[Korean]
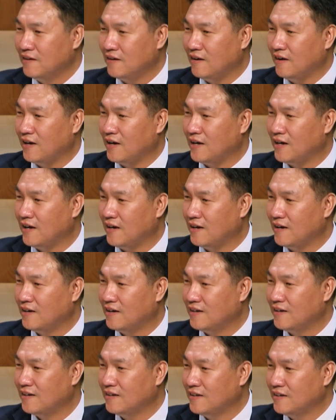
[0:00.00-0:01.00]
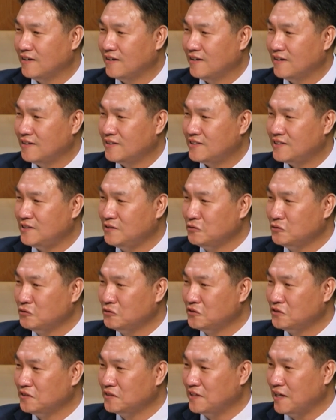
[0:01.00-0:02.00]
아,
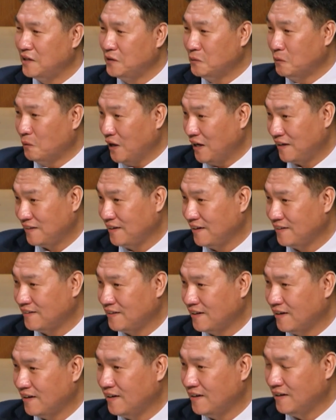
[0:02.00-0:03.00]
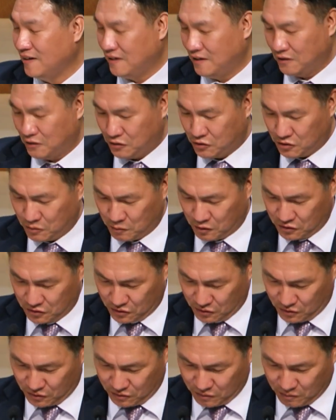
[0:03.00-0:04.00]
친구들을 데리고 와야 되겠다.
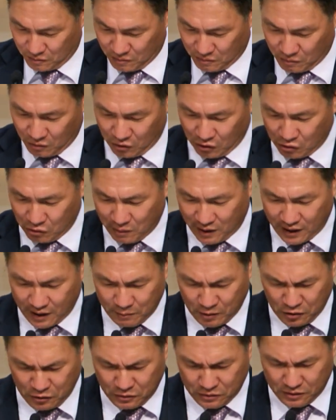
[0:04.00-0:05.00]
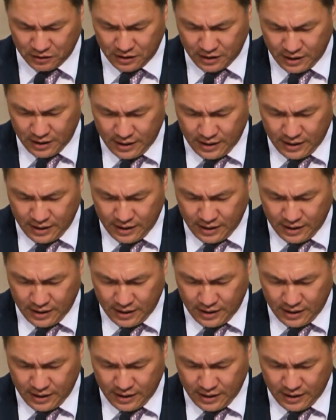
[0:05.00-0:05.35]
그러면서 뭐라고 말하면,